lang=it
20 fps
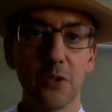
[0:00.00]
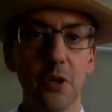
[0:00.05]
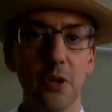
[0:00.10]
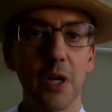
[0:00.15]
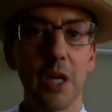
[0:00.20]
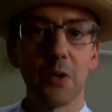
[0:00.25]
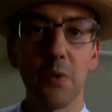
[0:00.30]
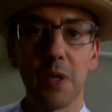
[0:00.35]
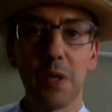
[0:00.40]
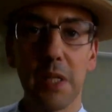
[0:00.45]

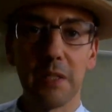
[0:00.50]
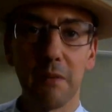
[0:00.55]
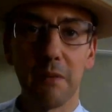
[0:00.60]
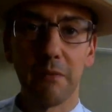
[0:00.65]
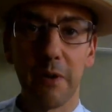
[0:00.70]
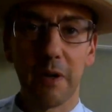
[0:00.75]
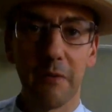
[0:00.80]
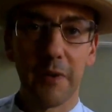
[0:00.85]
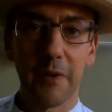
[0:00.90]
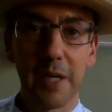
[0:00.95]
cioè quelle di
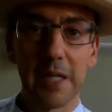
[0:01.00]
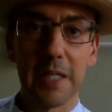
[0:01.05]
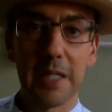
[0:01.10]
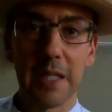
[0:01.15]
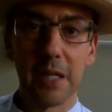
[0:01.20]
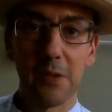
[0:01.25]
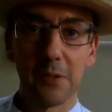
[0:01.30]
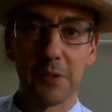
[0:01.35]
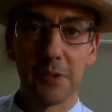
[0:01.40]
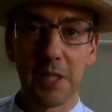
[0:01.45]
far
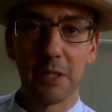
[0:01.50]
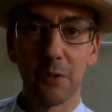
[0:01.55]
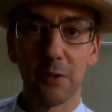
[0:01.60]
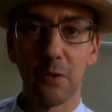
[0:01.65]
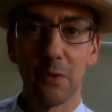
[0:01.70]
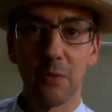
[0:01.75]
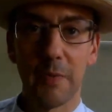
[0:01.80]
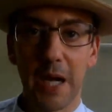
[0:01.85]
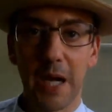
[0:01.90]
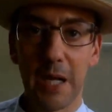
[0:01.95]
fallire lo
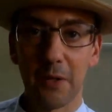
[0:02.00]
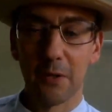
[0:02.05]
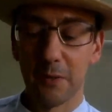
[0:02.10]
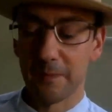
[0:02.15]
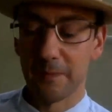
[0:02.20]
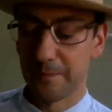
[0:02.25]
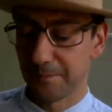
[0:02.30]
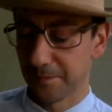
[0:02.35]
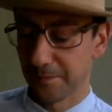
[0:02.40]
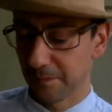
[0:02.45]
stato
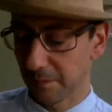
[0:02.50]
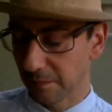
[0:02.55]
cubano